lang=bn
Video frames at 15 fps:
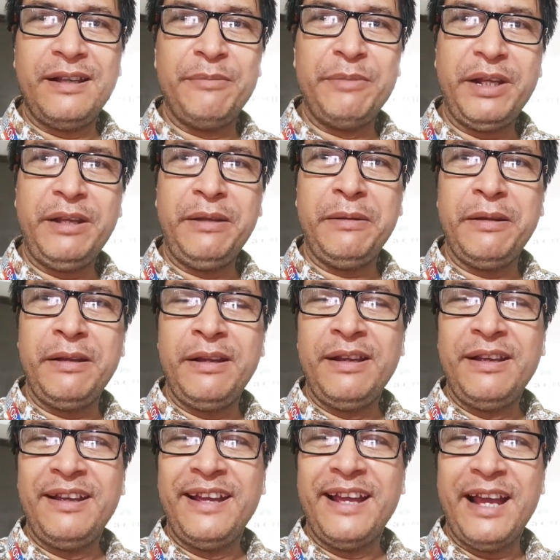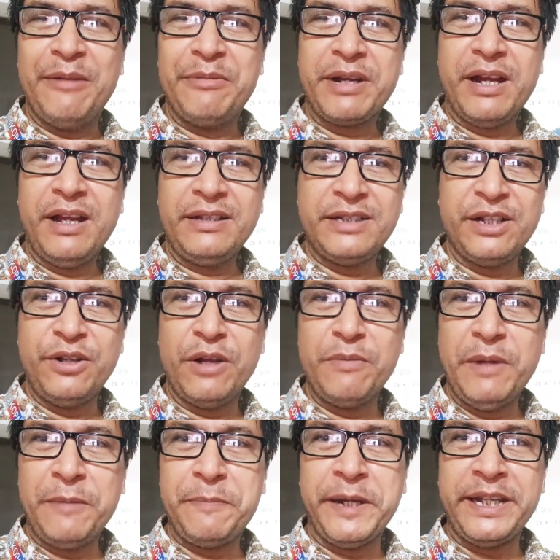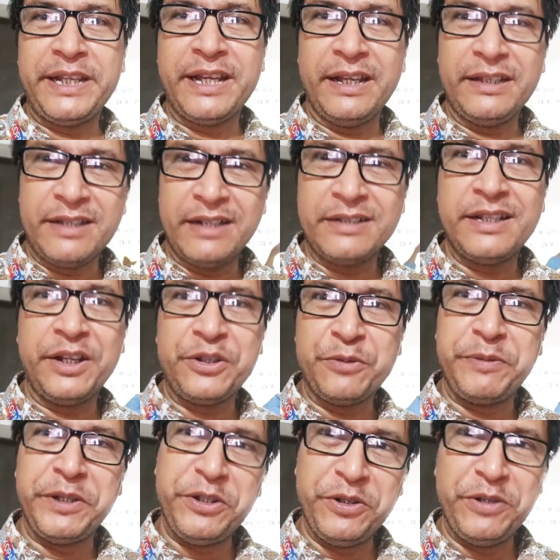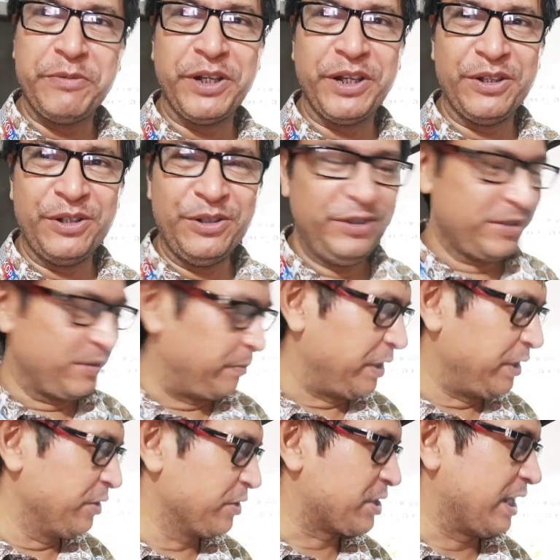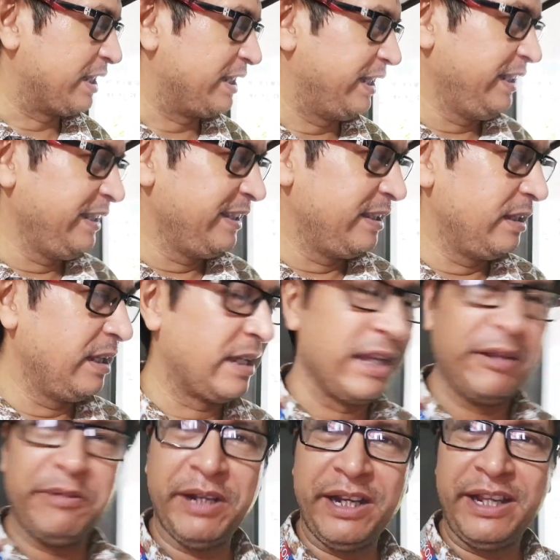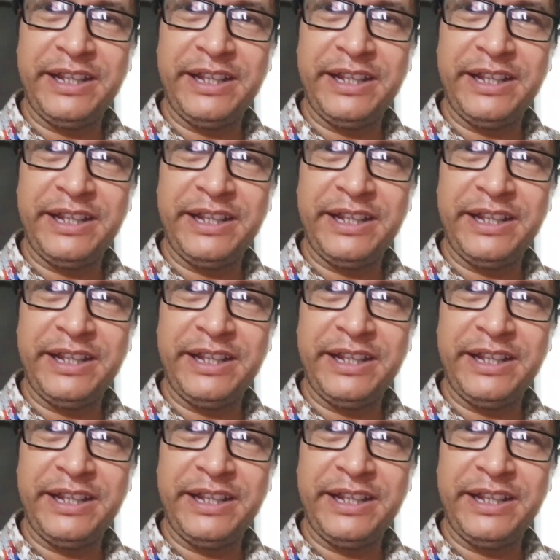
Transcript: এমনি আমরা যে নর্মাল পানি খাই তার চেয়ে একটু ভিন্নই মনে হলো তো ভিন্ন স্বাদে দেখি এবার